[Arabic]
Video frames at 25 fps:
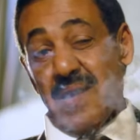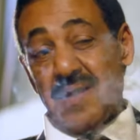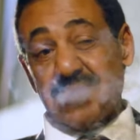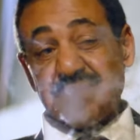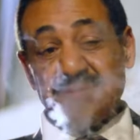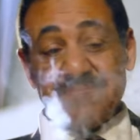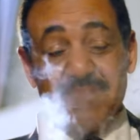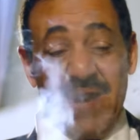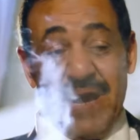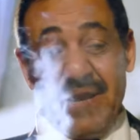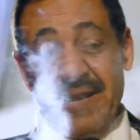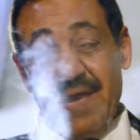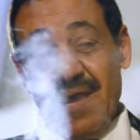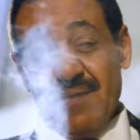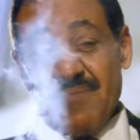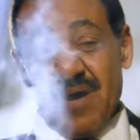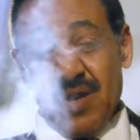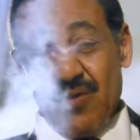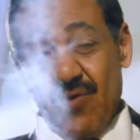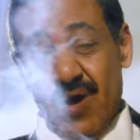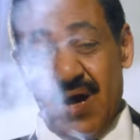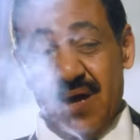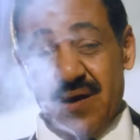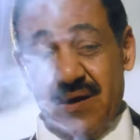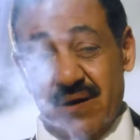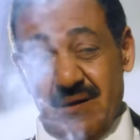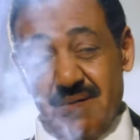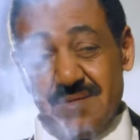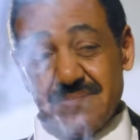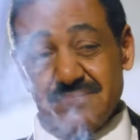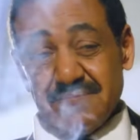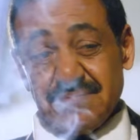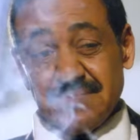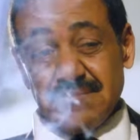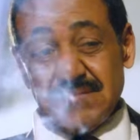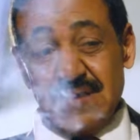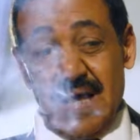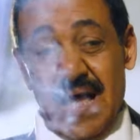اسمعني يا مروان
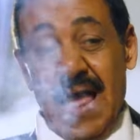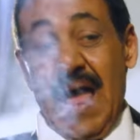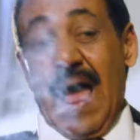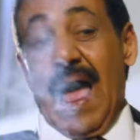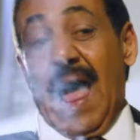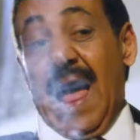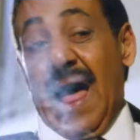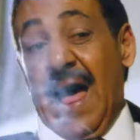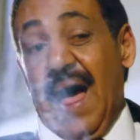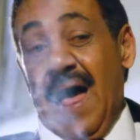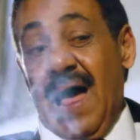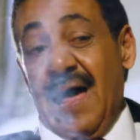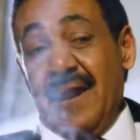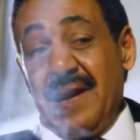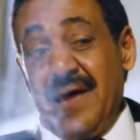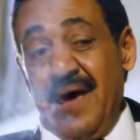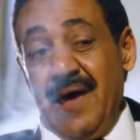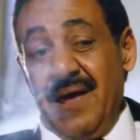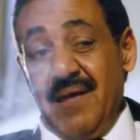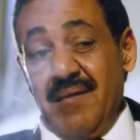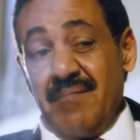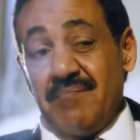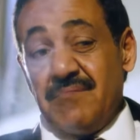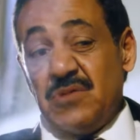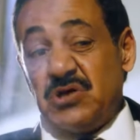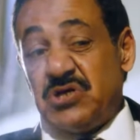أنا